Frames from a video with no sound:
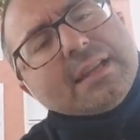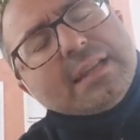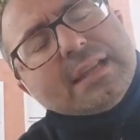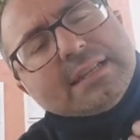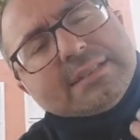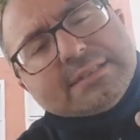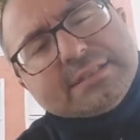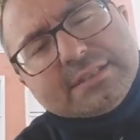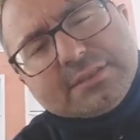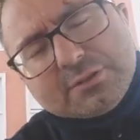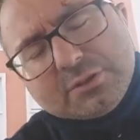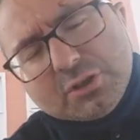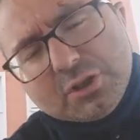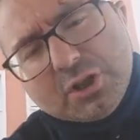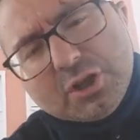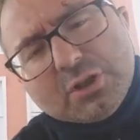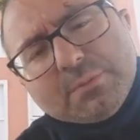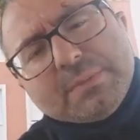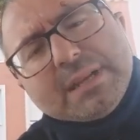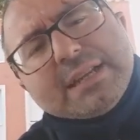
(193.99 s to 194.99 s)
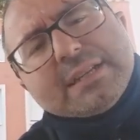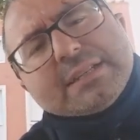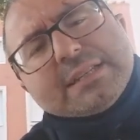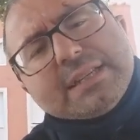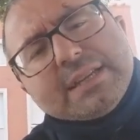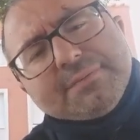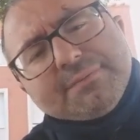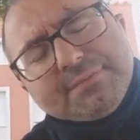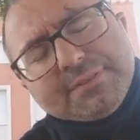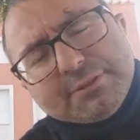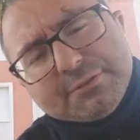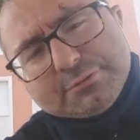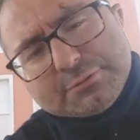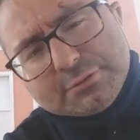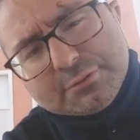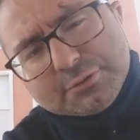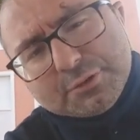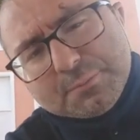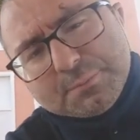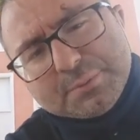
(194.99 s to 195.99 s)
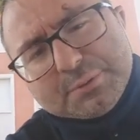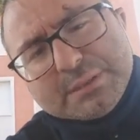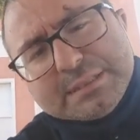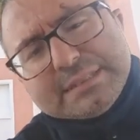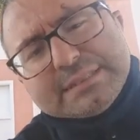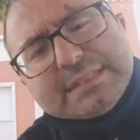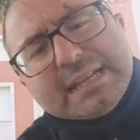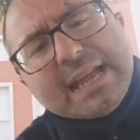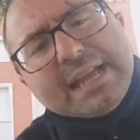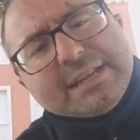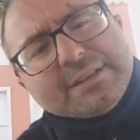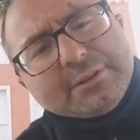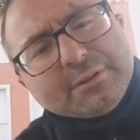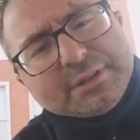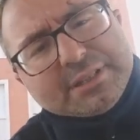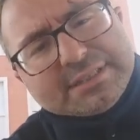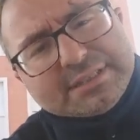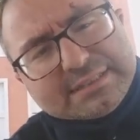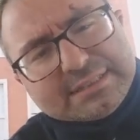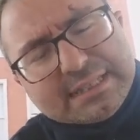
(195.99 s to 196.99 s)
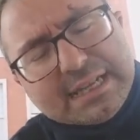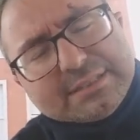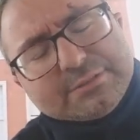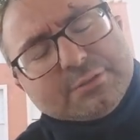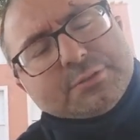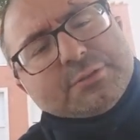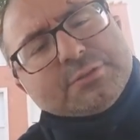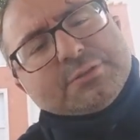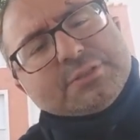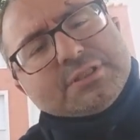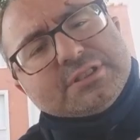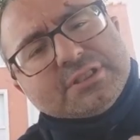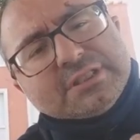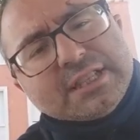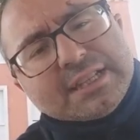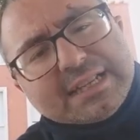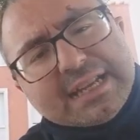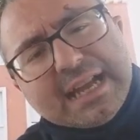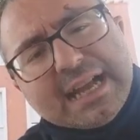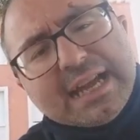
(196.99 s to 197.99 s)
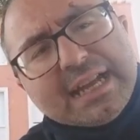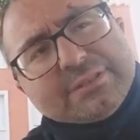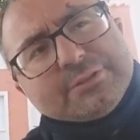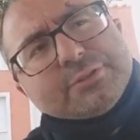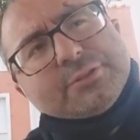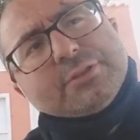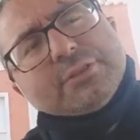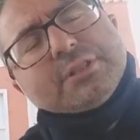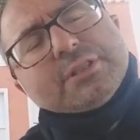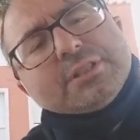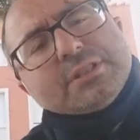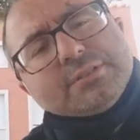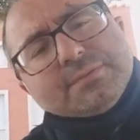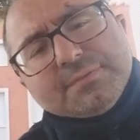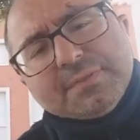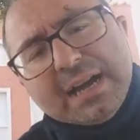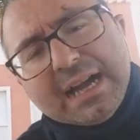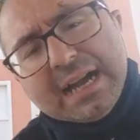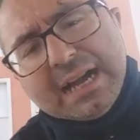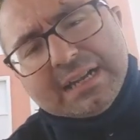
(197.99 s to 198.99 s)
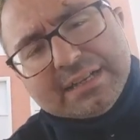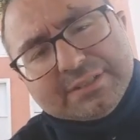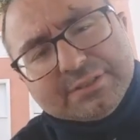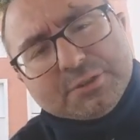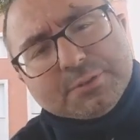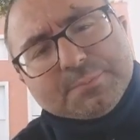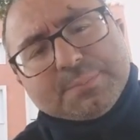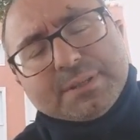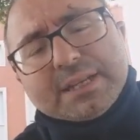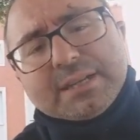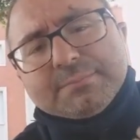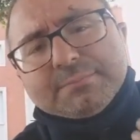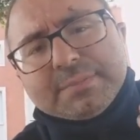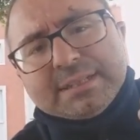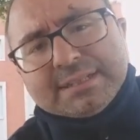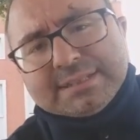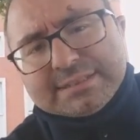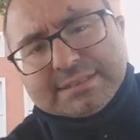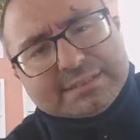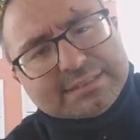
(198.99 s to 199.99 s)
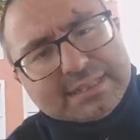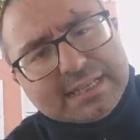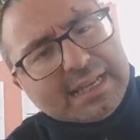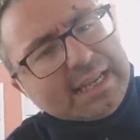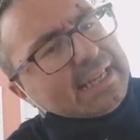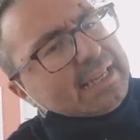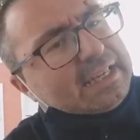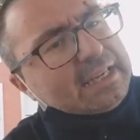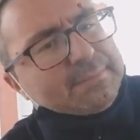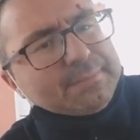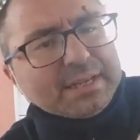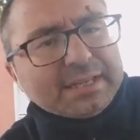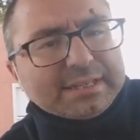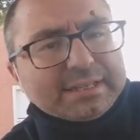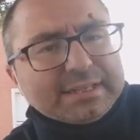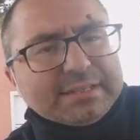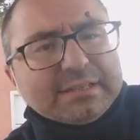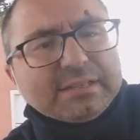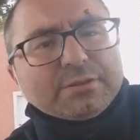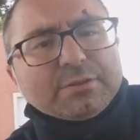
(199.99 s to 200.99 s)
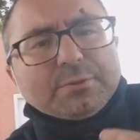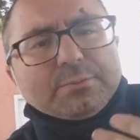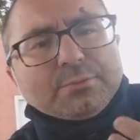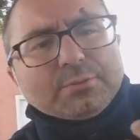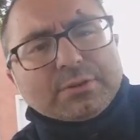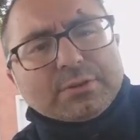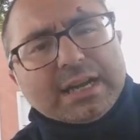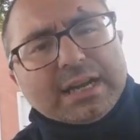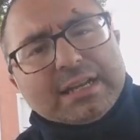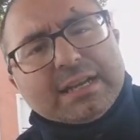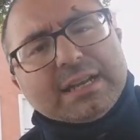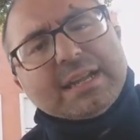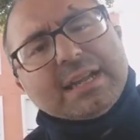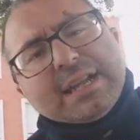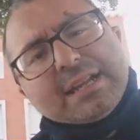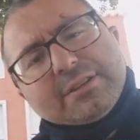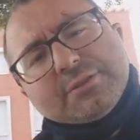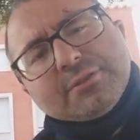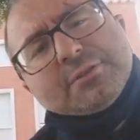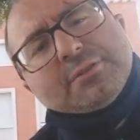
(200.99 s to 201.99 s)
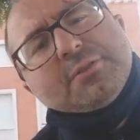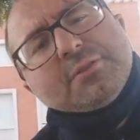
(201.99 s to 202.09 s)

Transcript: e siccome chi è venuto dopo di te non è stato considerato valido per amministrare la macchina comunale, ecco,